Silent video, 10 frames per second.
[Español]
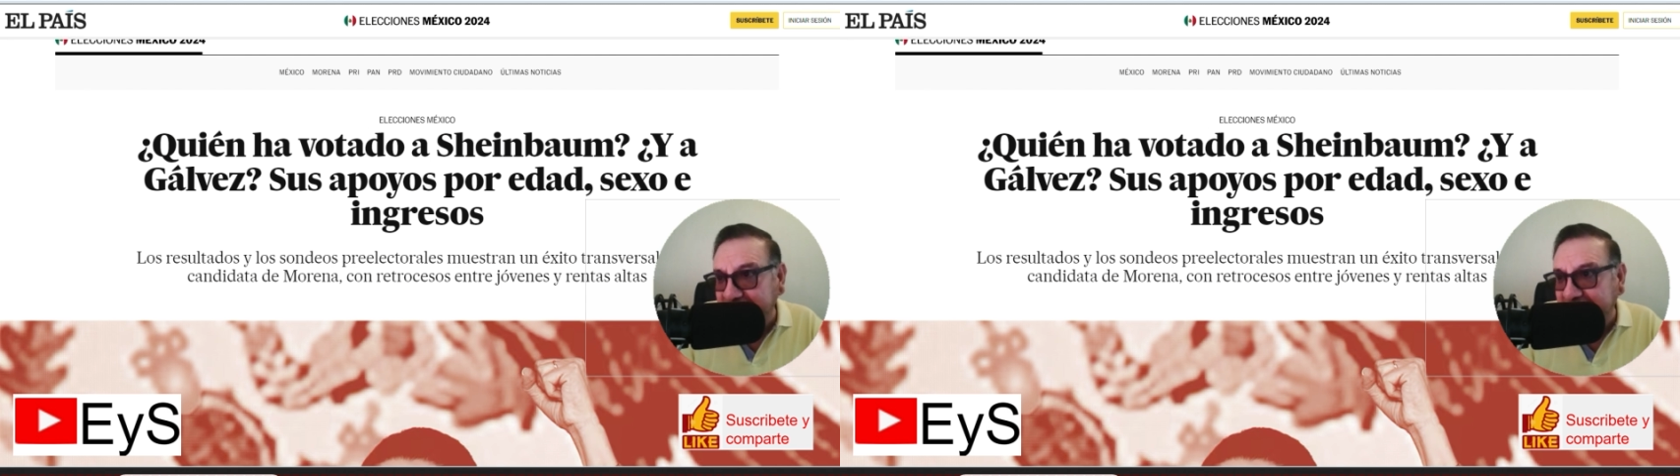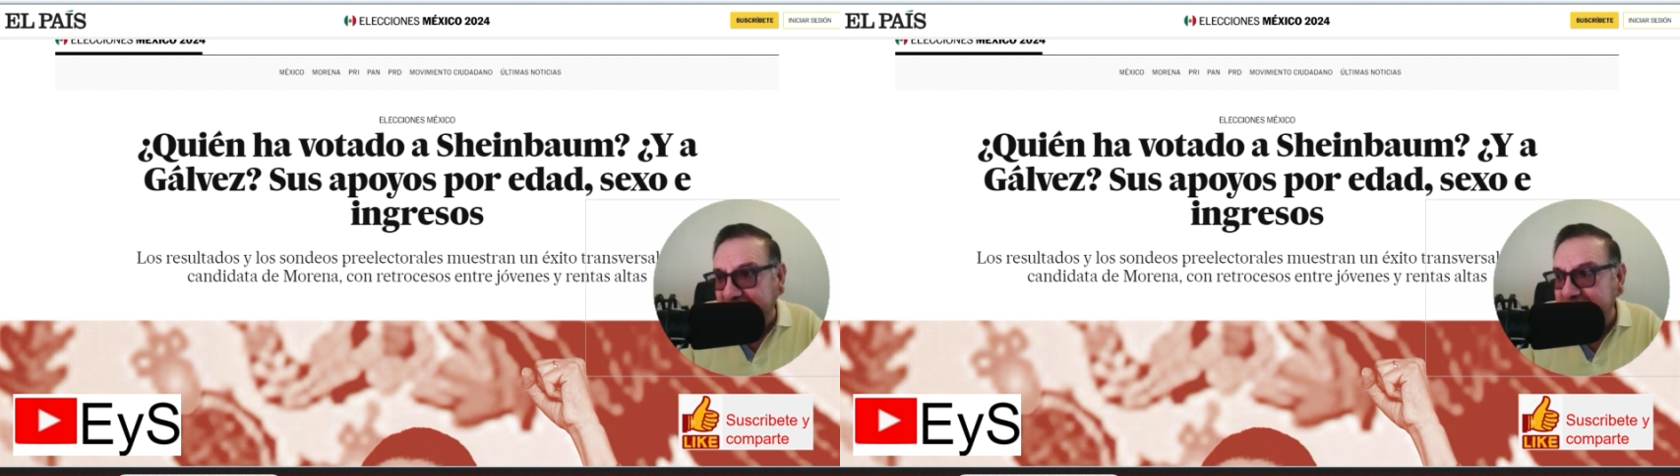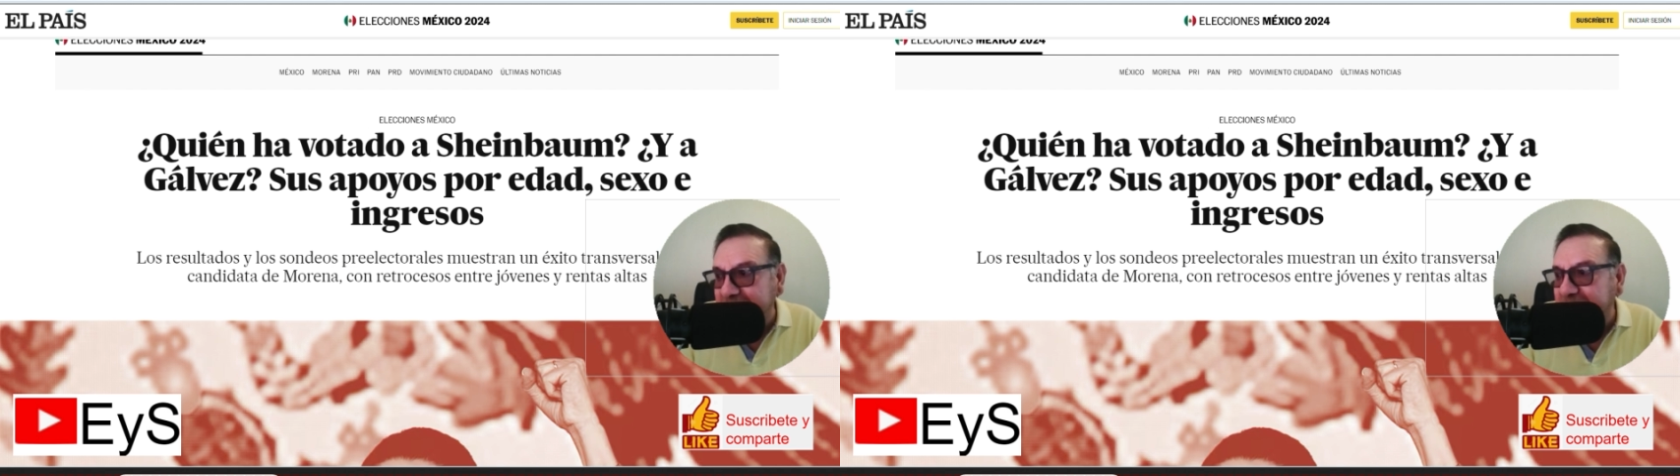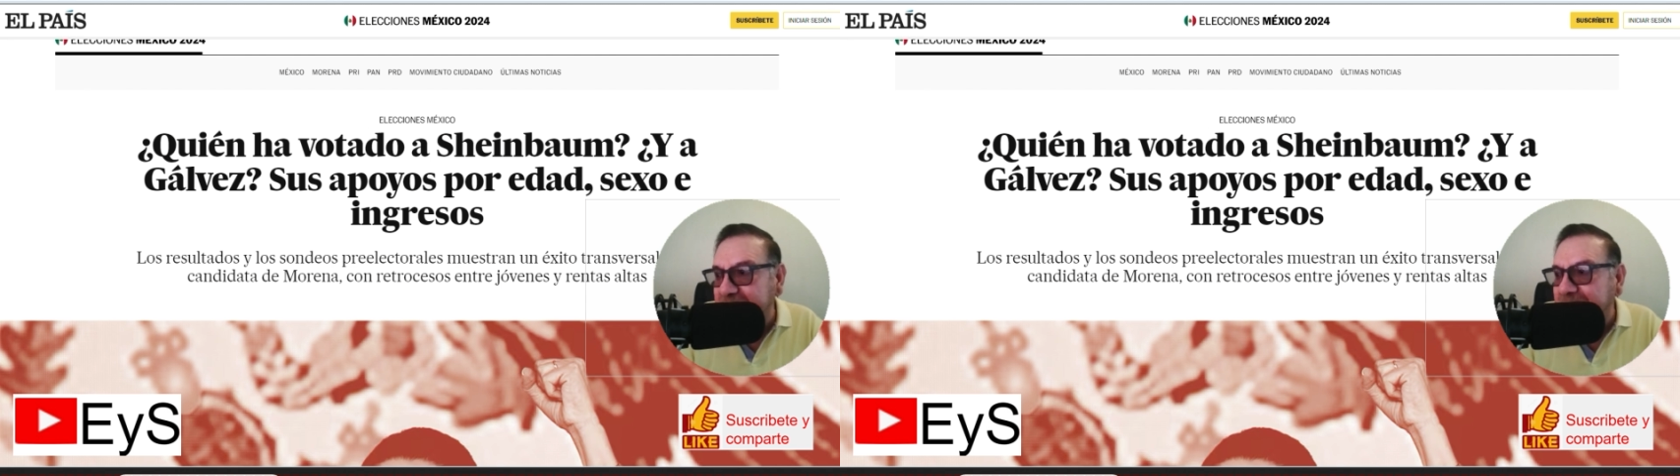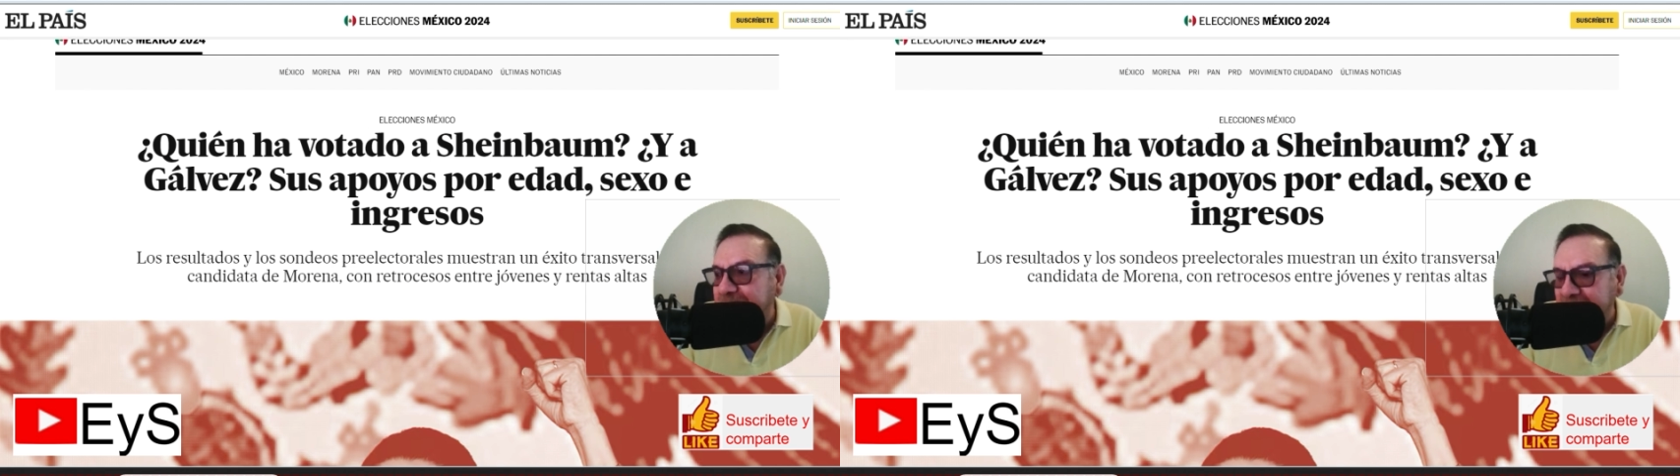
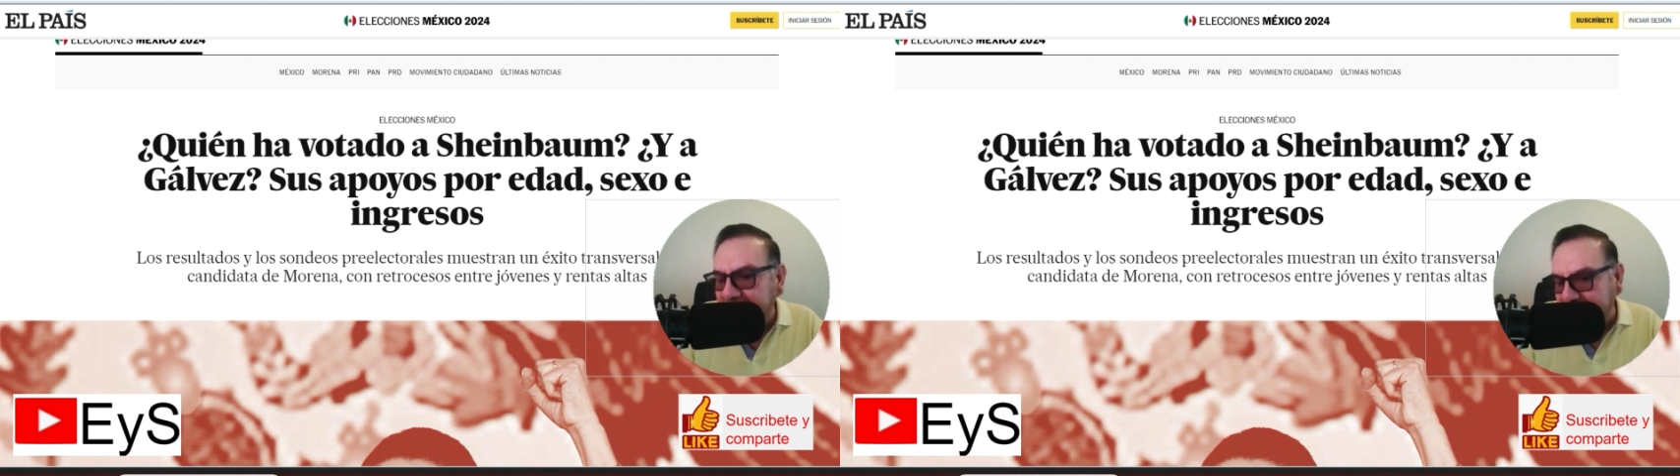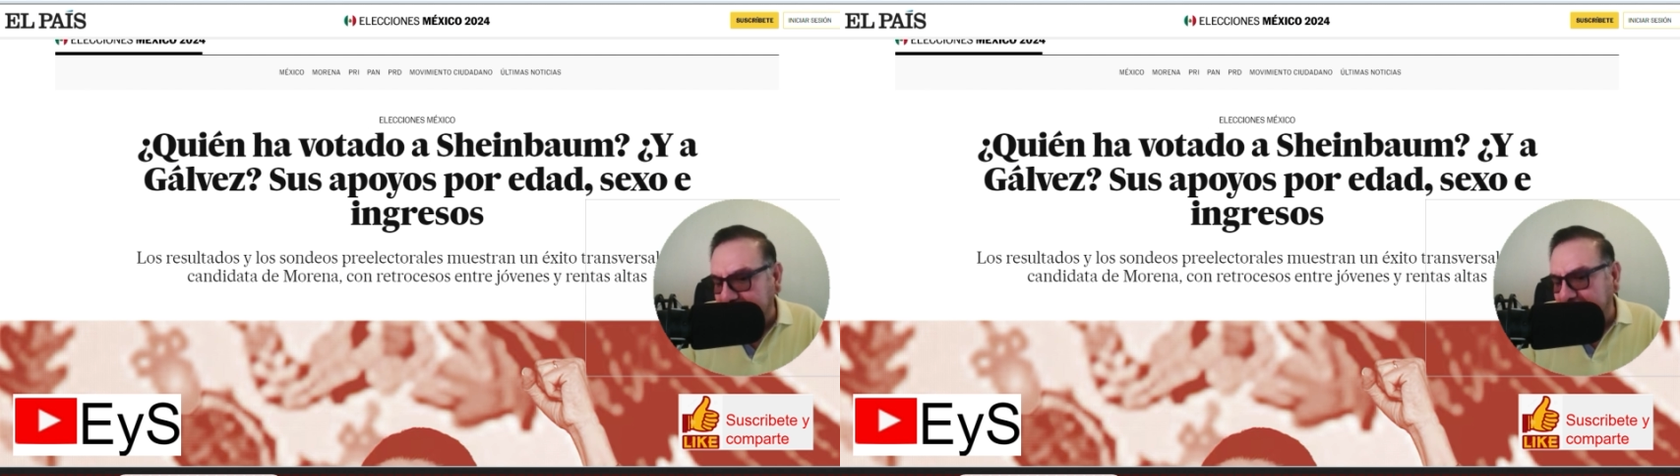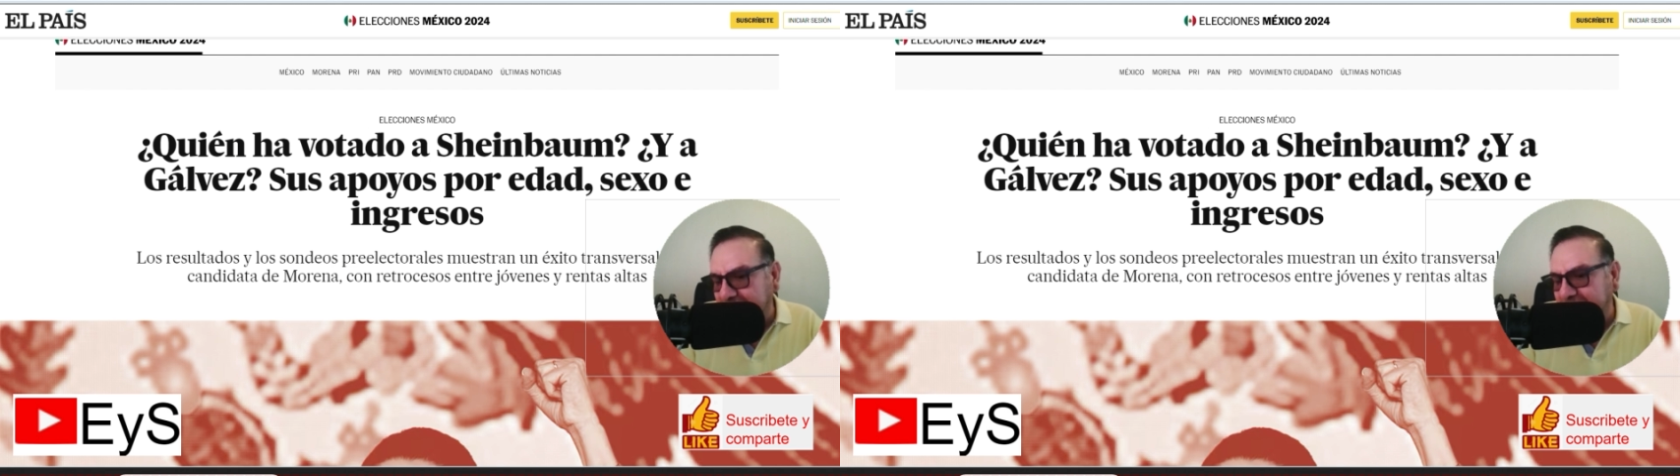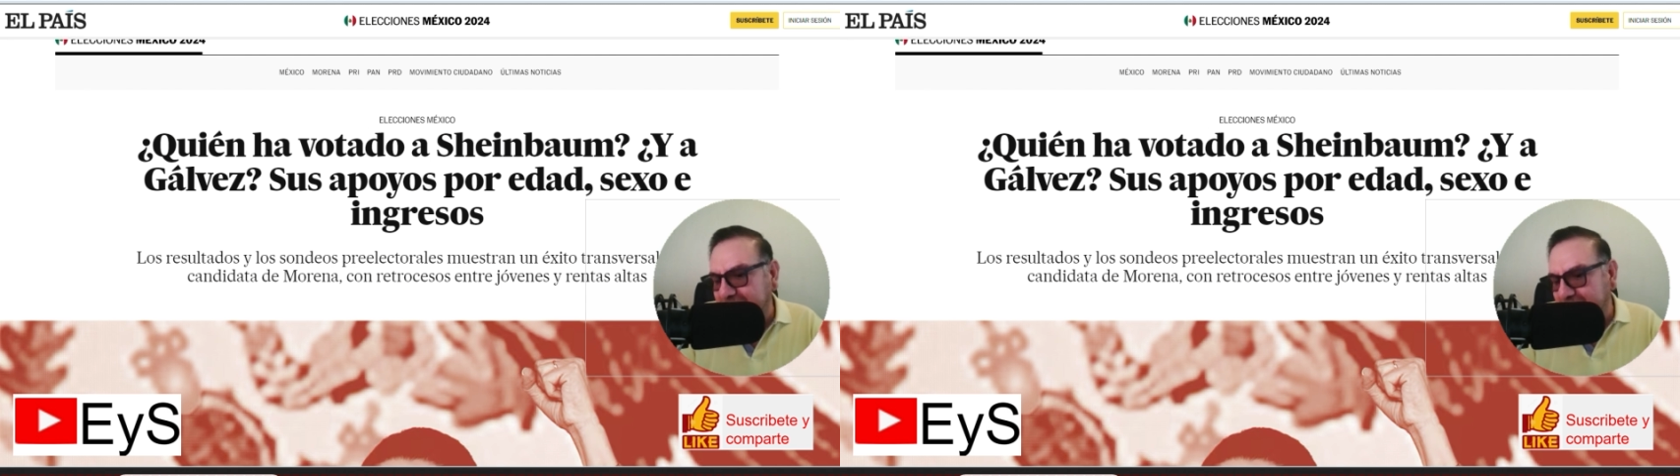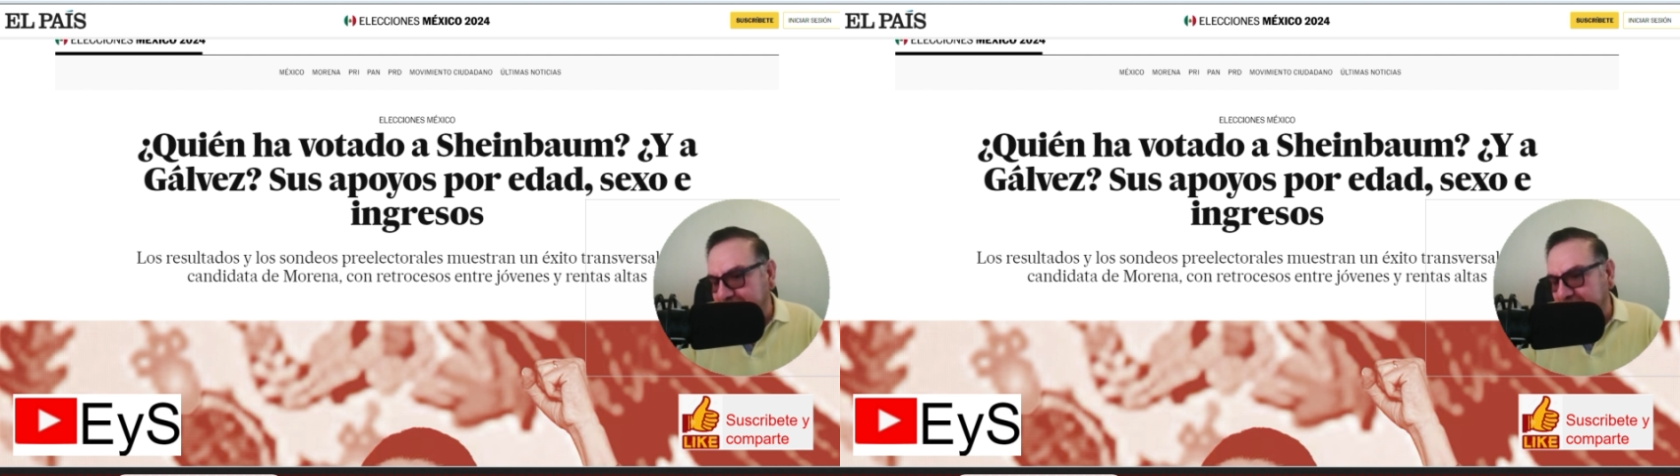ingresos
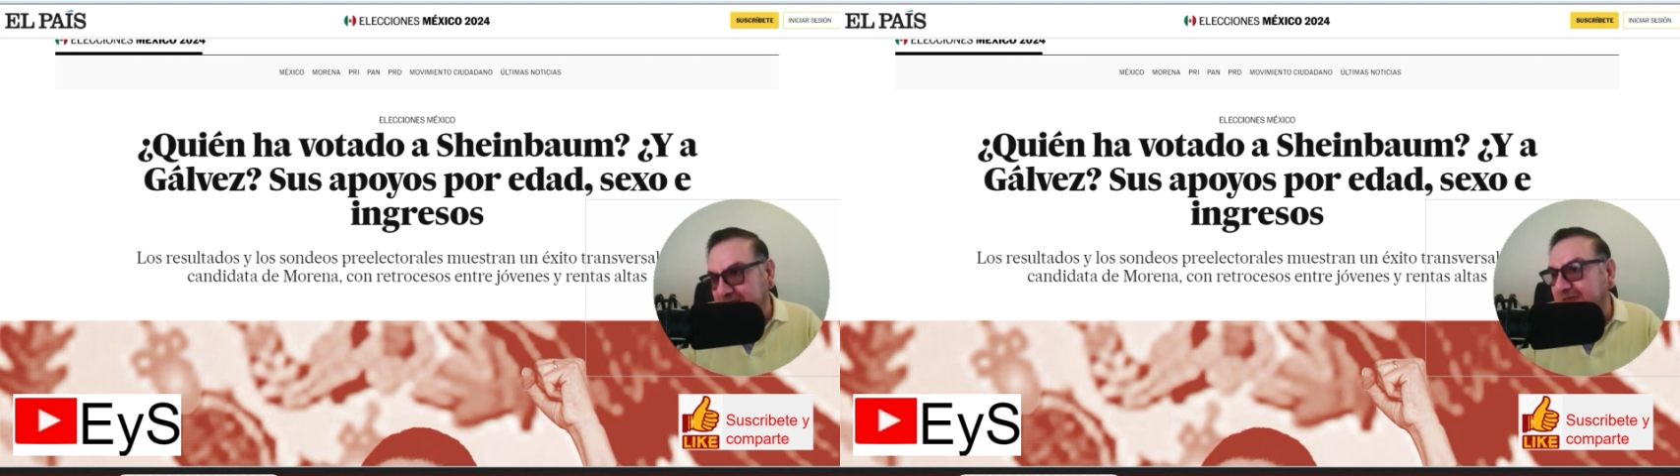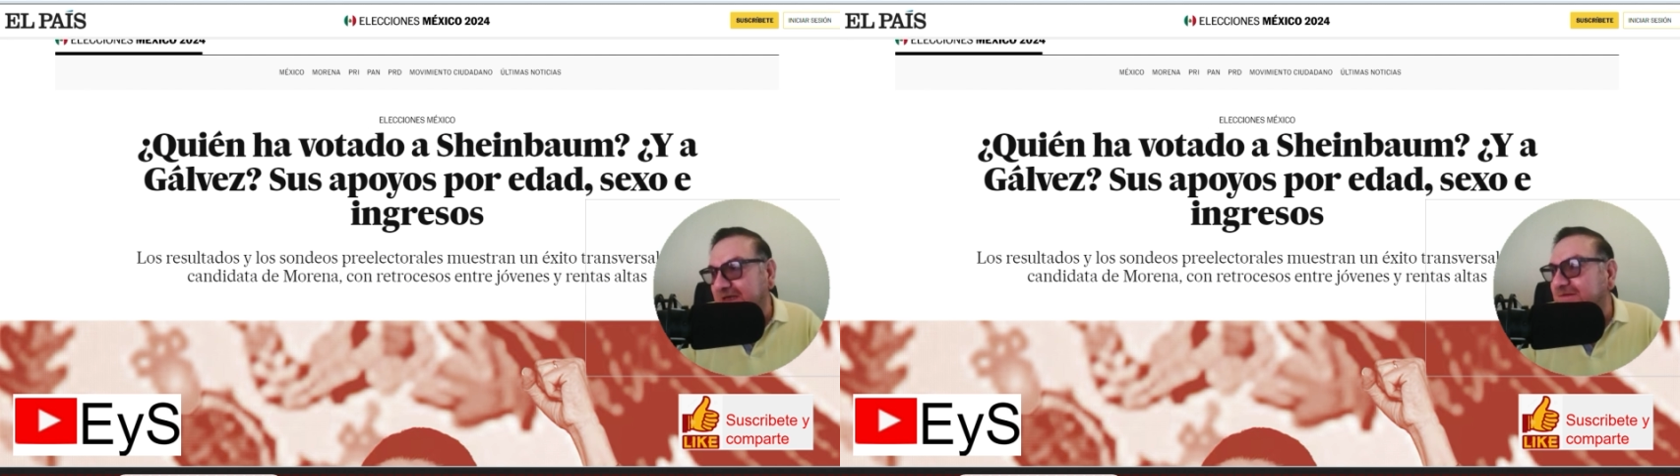y también